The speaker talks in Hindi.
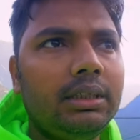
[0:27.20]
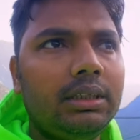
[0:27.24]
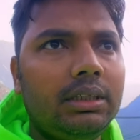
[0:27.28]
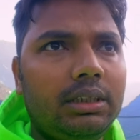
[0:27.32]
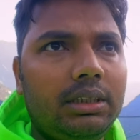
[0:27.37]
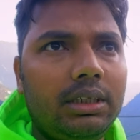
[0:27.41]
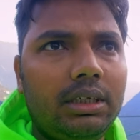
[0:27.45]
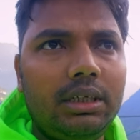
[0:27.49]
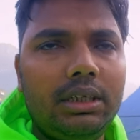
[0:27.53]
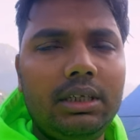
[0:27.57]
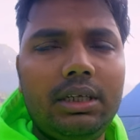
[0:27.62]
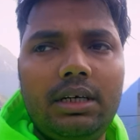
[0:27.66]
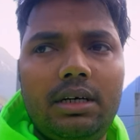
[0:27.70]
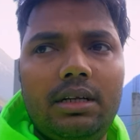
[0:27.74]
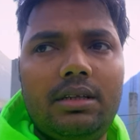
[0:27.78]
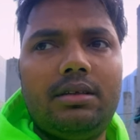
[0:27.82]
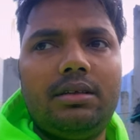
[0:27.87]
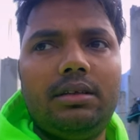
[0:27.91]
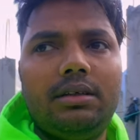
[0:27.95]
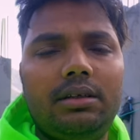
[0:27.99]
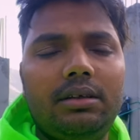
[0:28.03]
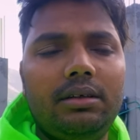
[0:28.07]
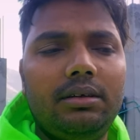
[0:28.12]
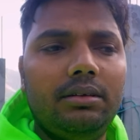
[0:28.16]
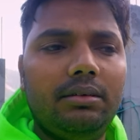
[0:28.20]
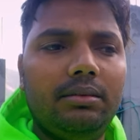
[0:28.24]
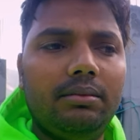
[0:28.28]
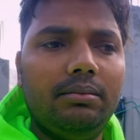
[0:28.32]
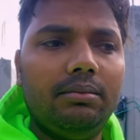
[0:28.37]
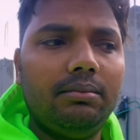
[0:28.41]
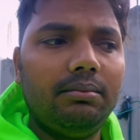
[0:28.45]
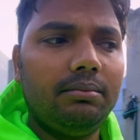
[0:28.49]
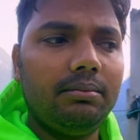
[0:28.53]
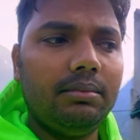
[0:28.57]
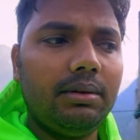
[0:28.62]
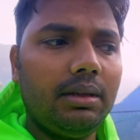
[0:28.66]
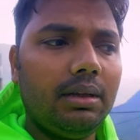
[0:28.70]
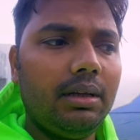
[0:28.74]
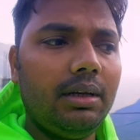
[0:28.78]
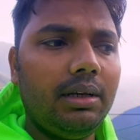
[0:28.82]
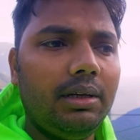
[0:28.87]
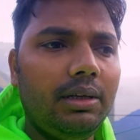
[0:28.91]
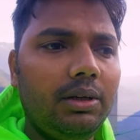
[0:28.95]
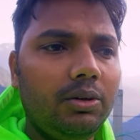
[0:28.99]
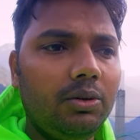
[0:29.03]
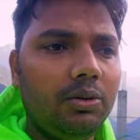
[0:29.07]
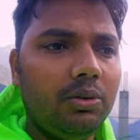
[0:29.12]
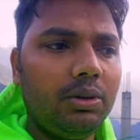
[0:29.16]
चंडीगढ़ से बस
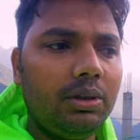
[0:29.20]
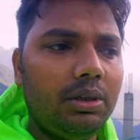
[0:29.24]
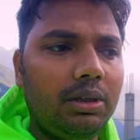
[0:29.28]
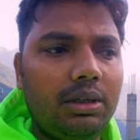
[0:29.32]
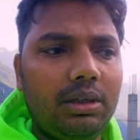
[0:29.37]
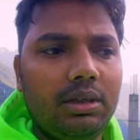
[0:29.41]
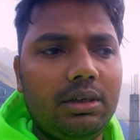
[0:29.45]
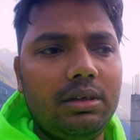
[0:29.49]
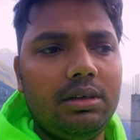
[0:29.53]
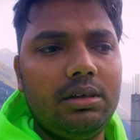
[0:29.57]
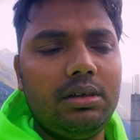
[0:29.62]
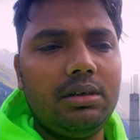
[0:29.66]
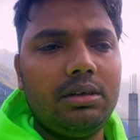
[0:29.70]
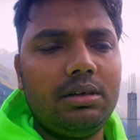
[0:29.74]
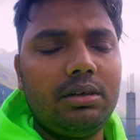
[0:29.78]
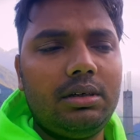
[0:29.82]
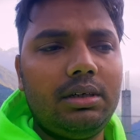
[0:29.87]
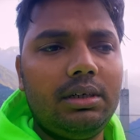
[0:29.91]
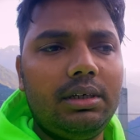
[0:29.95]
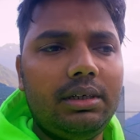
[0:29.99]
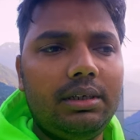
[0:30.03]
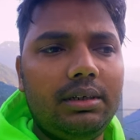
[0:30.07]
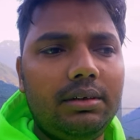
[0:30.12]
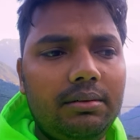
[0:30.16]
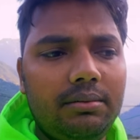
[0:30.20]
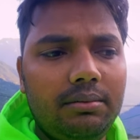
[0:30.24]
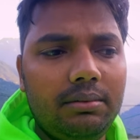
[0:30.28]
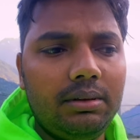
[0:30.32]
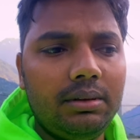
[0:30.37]
लेनी होगी या ट्रेन